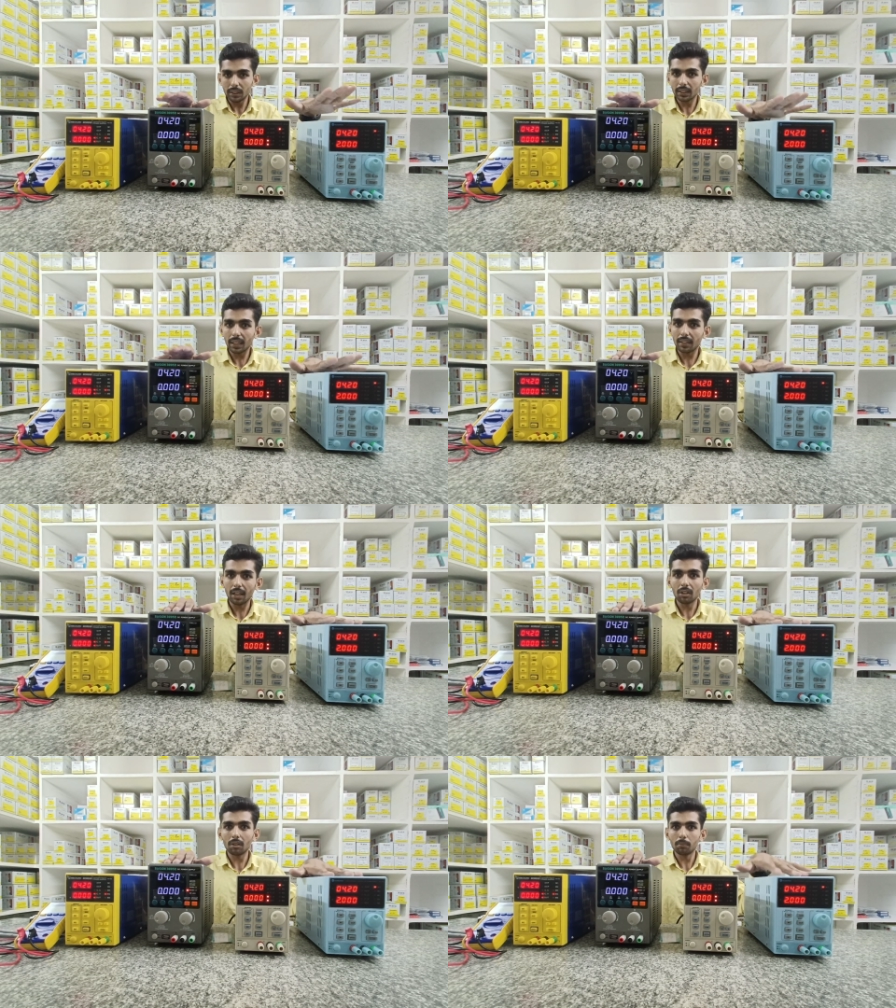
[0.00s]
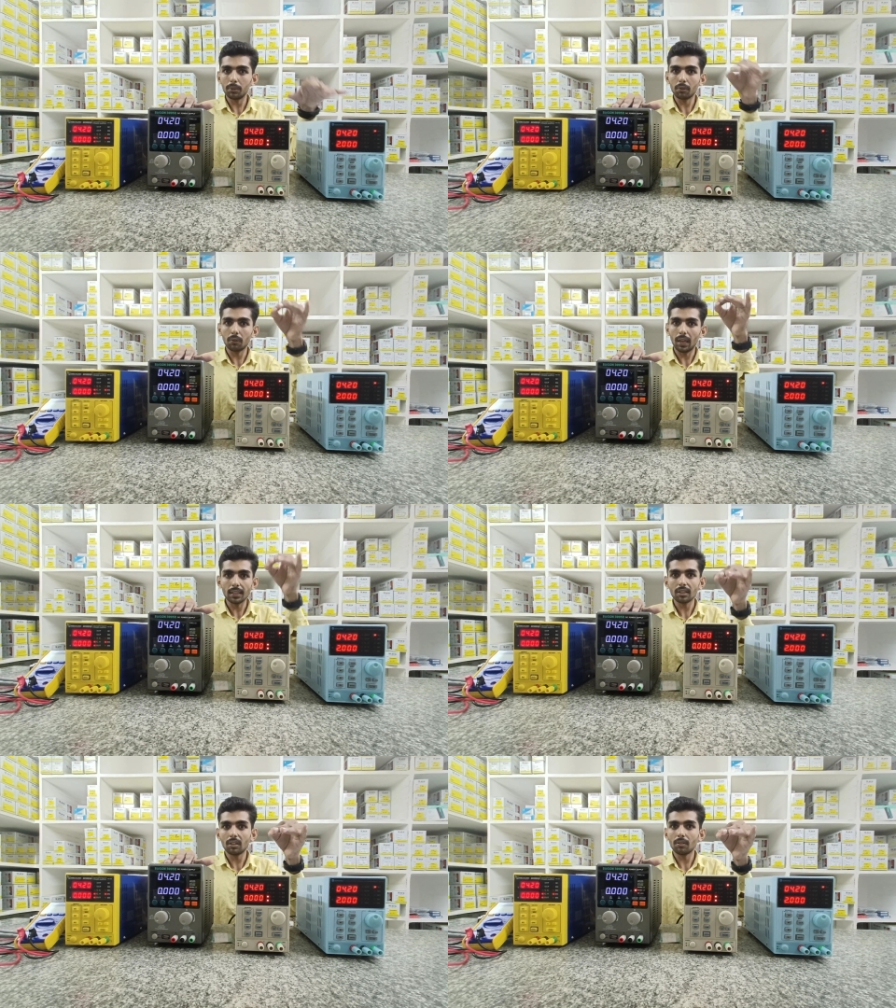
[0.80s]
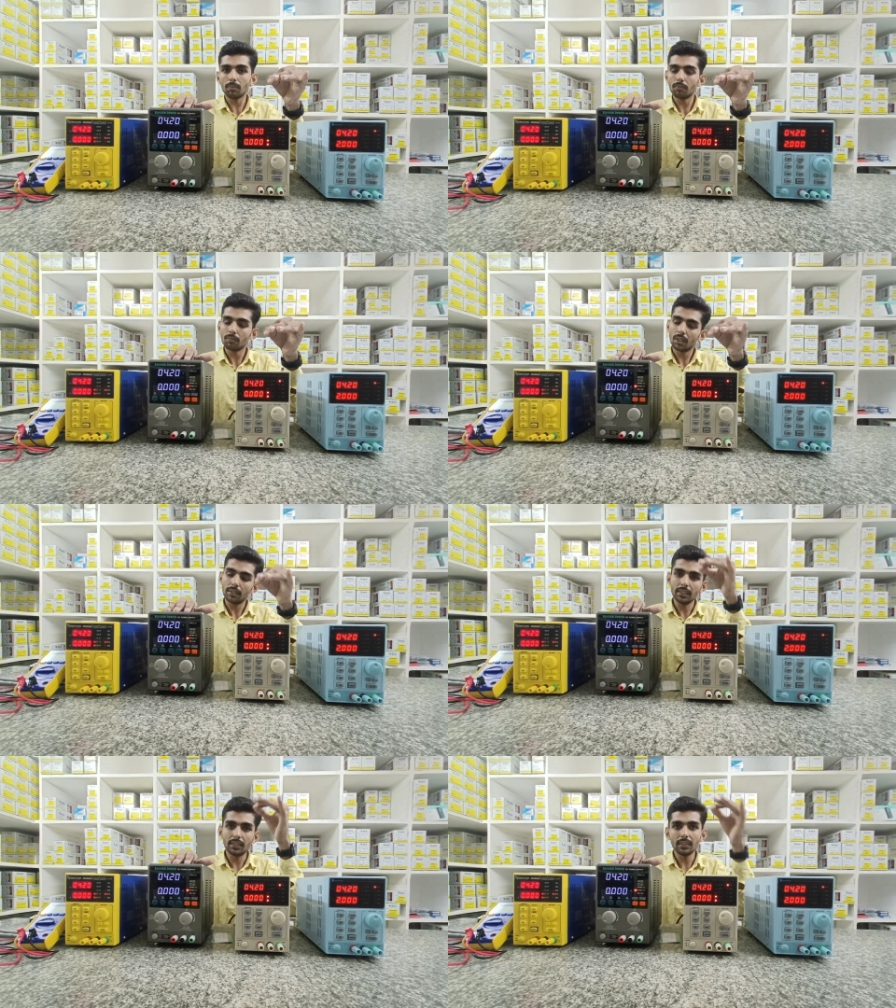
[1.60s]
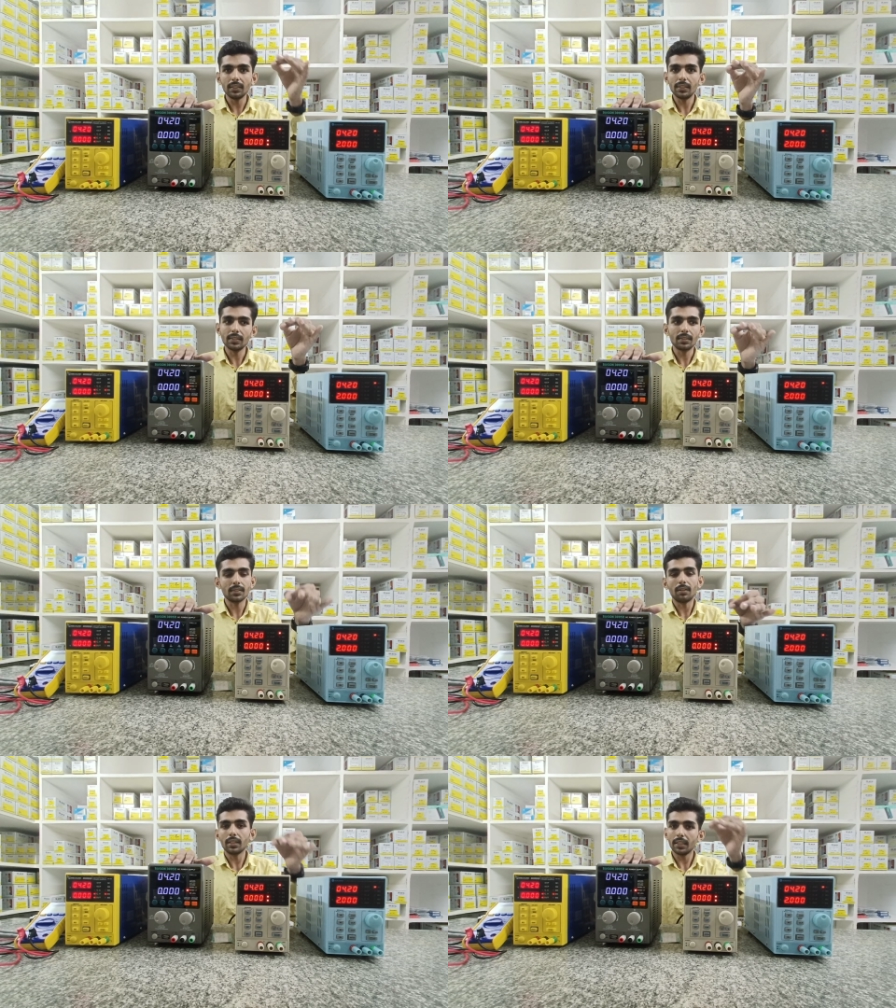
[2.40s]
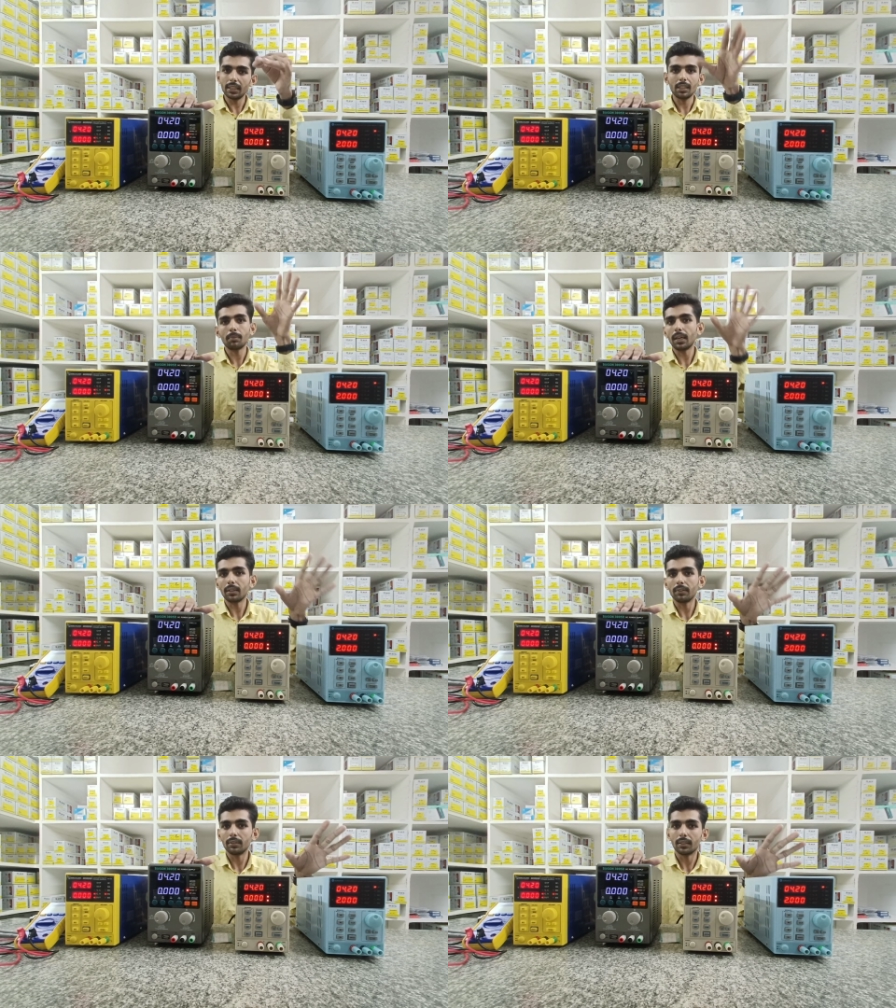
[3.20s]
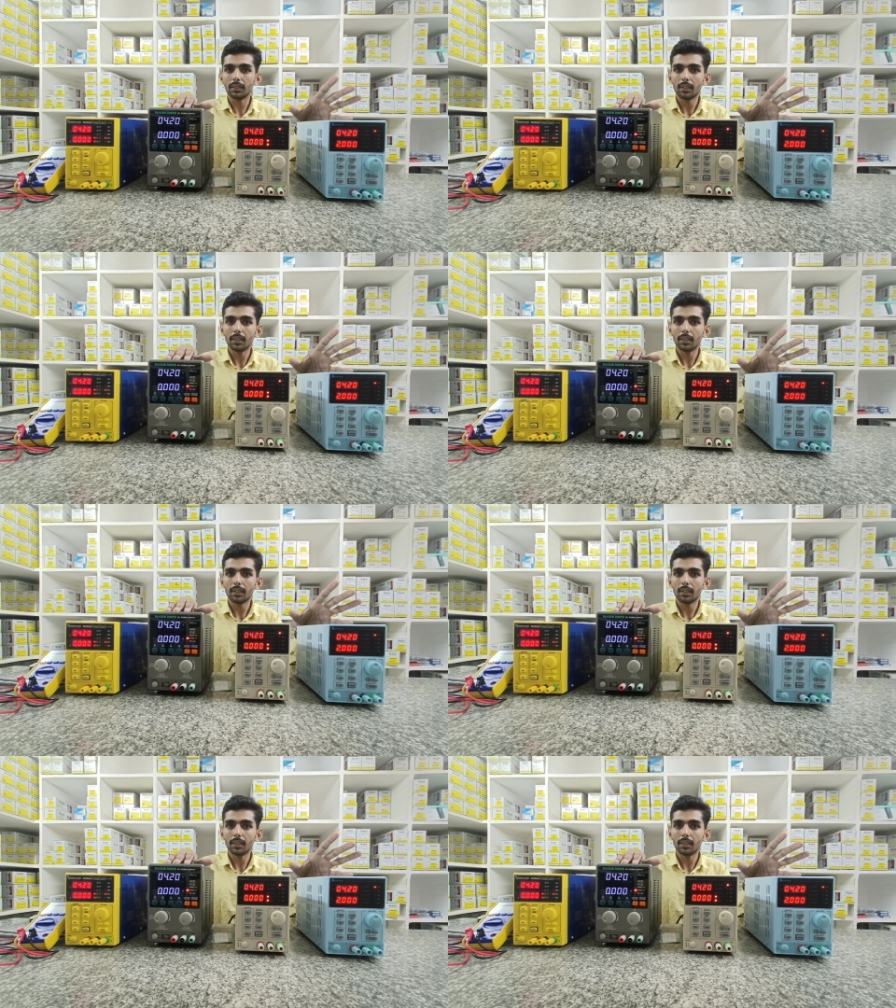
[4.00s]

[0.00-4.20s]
ఇంకా దానిలో మీకు లాస్ట్లో డిసిజన్ చేసేస్తాం అంటే ఏది బాగానే ఉంది